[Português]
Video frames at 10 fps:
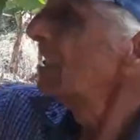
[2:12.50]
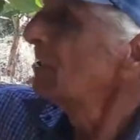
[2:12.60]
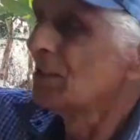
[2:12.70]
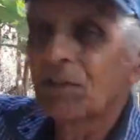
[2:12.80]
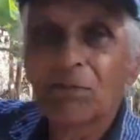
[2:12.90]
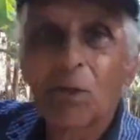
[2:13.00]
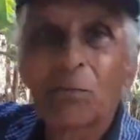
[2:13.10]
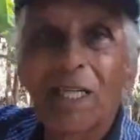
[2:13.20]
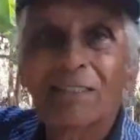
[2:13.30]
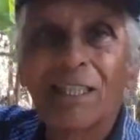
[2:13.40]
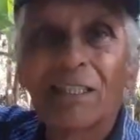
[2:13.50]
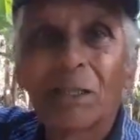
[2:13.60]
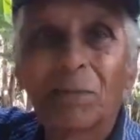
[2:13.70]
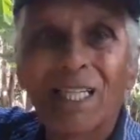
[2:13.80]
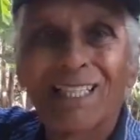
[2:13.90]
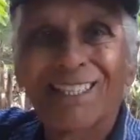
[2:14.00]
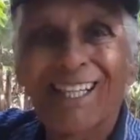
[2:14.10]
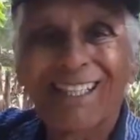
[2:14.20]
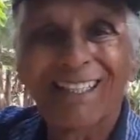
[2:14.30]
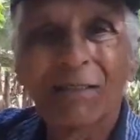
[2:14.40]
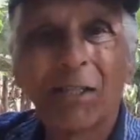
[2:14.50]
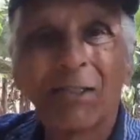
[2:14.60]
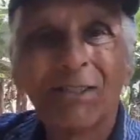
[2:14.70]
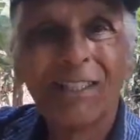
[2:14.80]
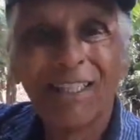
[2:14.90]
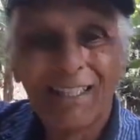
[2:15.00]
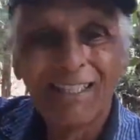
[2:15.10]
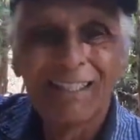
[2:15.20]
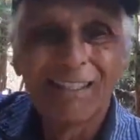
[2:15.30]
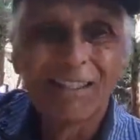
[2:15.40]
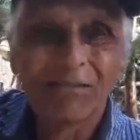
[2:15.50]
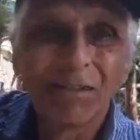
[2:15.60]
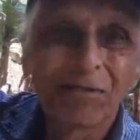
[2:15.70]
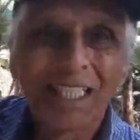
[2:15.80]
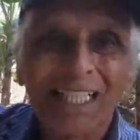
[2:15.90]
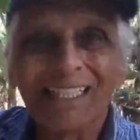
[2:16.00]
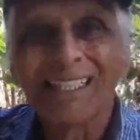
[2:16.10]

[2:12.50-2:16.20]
e nós vamos dar um passeio aqui pela chácara, tá bom? Então vamos lá.